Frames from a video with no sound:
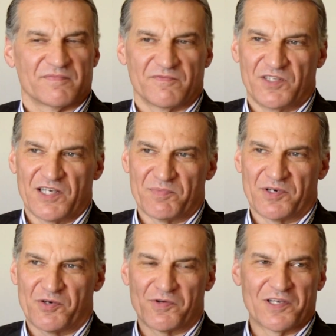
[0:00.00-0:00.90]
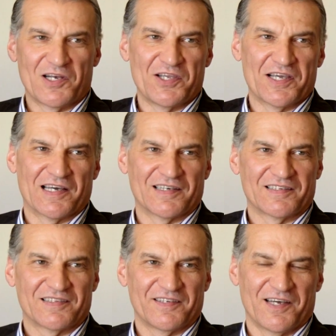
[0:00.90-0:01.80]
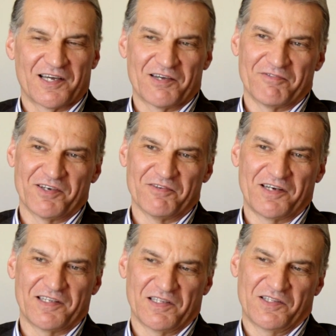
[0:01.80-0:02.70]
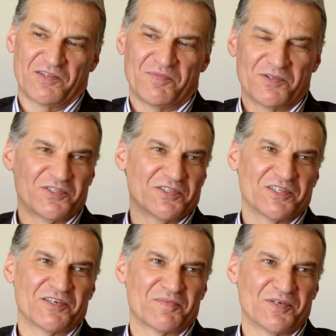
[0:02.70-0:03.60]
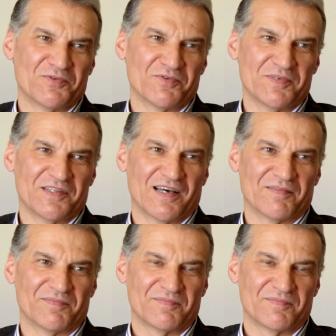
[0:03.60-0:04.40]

Взять пророк Илья, Иаков mm-hmm. говорит, это был человек подобен нам.